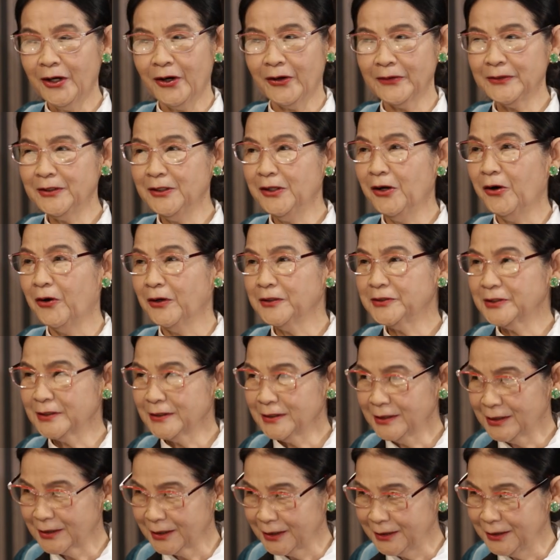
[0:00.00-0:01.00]
họ đi hỏi
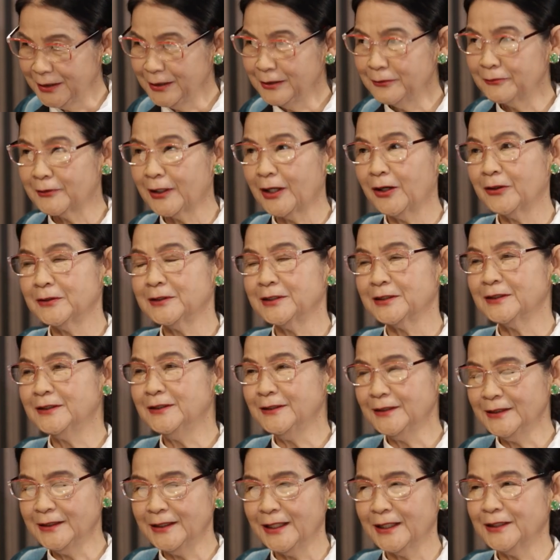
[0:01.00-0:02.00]
rất kỹ và à. họ được à.
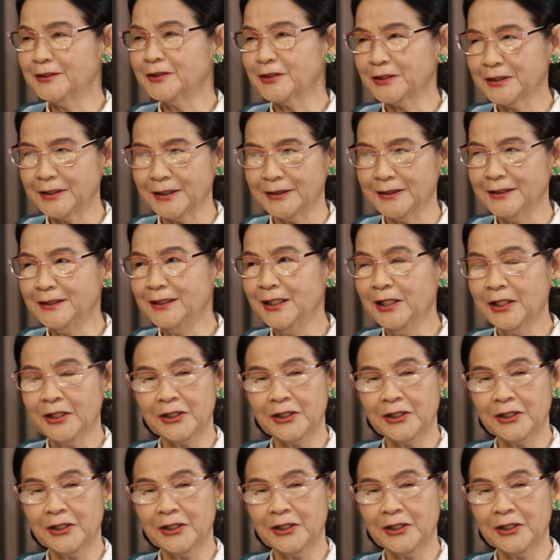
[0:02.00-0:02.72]
hướng dẫn rất kỹ